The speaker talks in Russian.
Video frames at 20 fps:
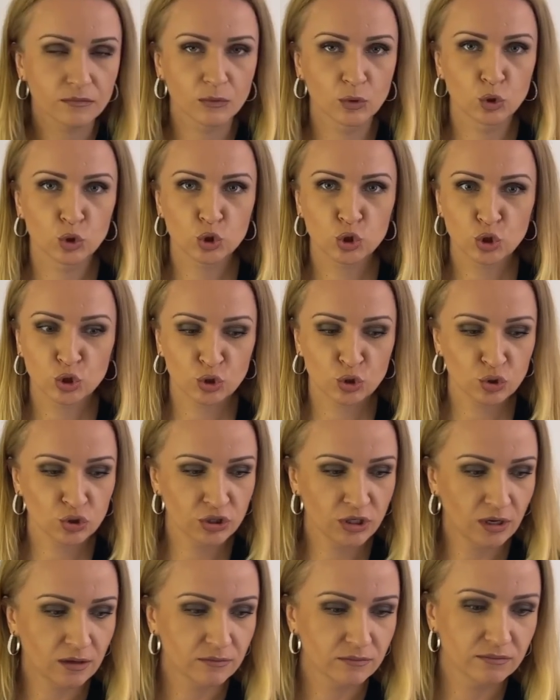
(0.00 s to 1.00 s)
Ну что,
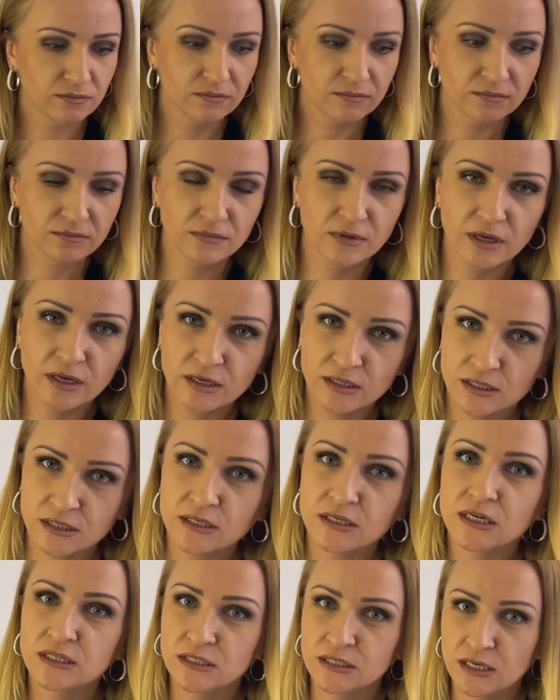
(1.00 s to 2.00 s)
друзья, это
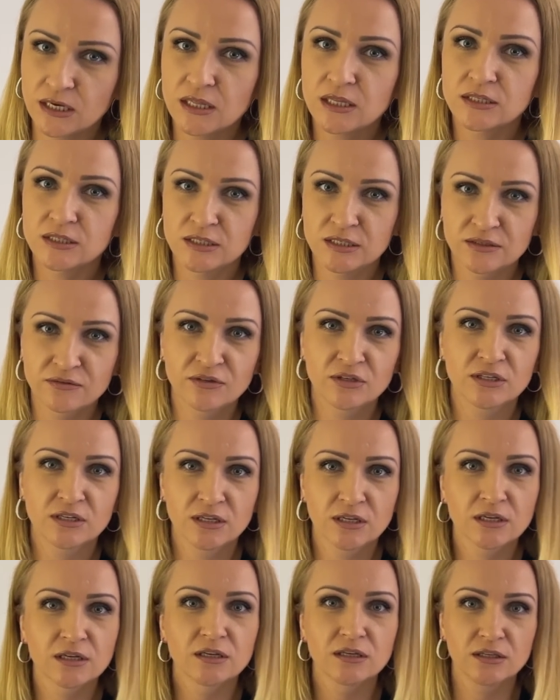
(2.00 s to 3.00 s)
одеяло
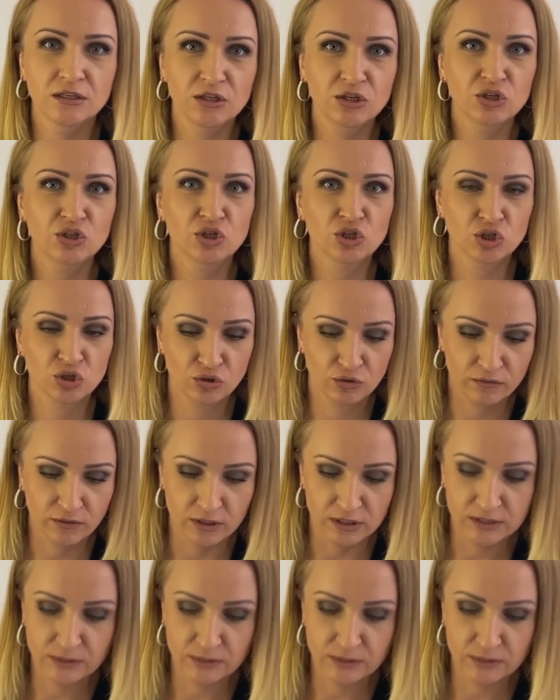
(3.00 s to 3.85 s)
действительно не дешевое.